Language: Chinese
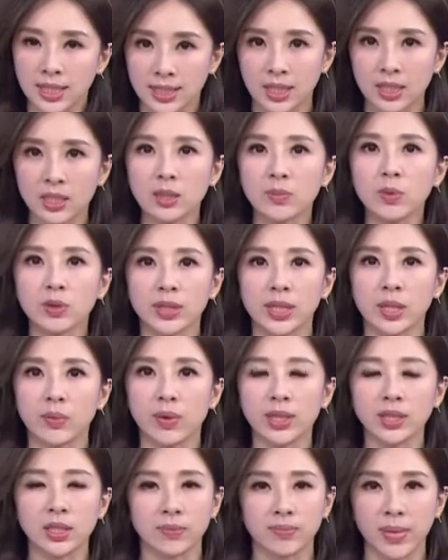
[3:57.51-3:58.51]
截至目前
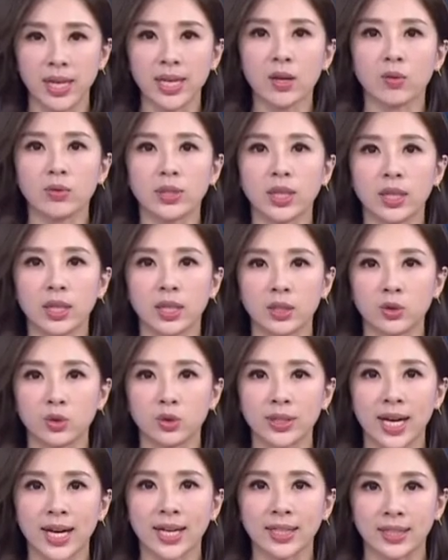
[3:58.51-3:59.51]
为止没有任何
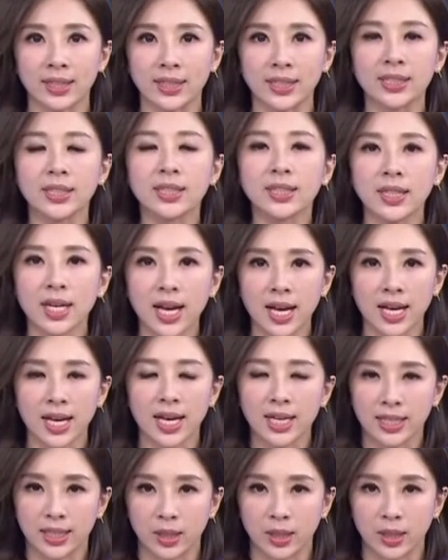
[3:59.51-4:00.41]
居家隔离个案，